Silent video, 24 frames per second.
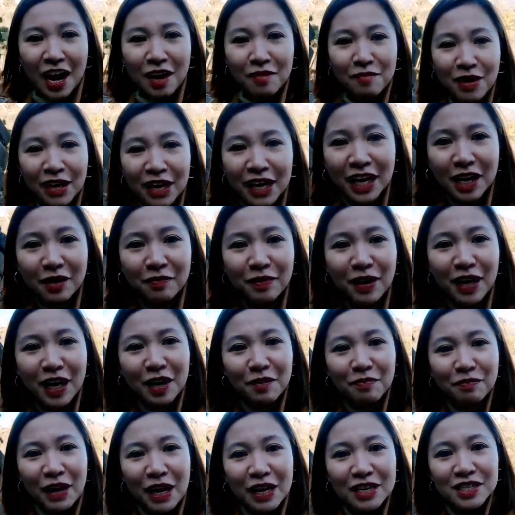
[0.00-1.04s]
Habang hirap na
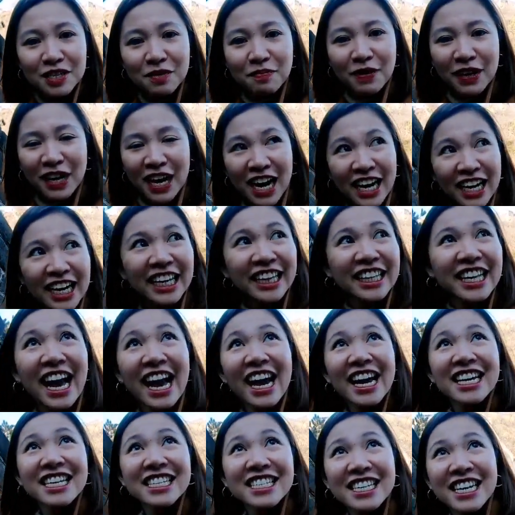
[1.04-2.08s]
hirap tayo sa pag-akyat,
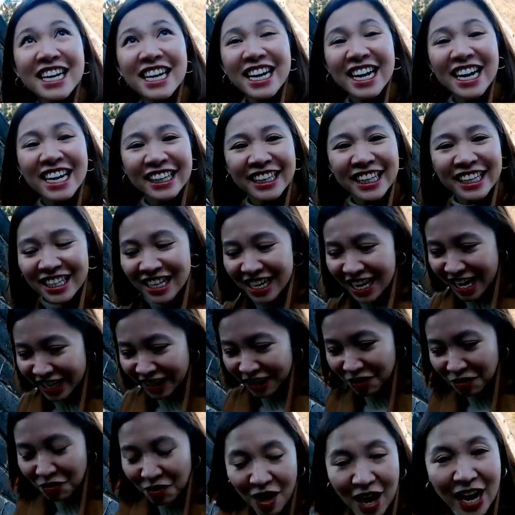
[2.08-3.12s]
guys. Tingnan
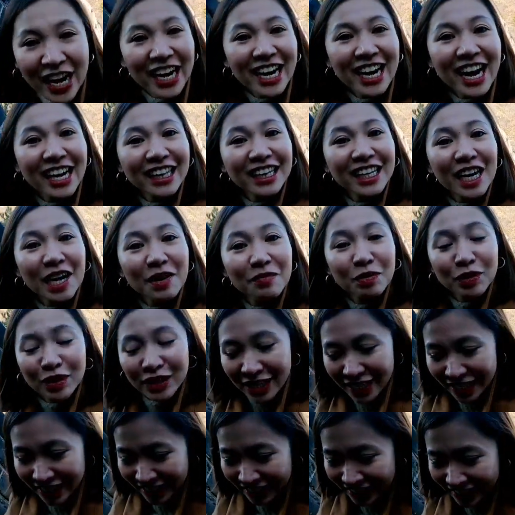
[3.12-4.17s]
natin kung kaya nating
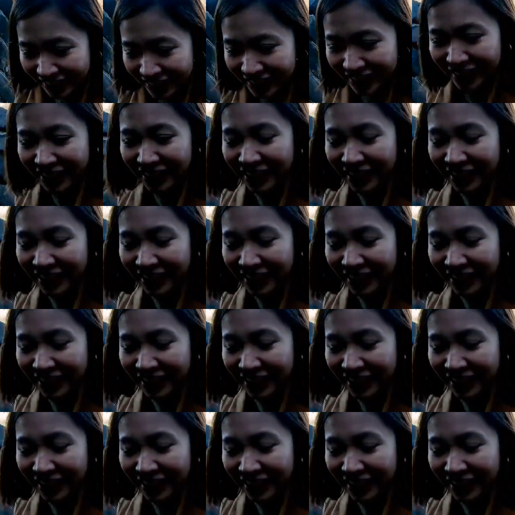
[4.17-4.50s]
abutin.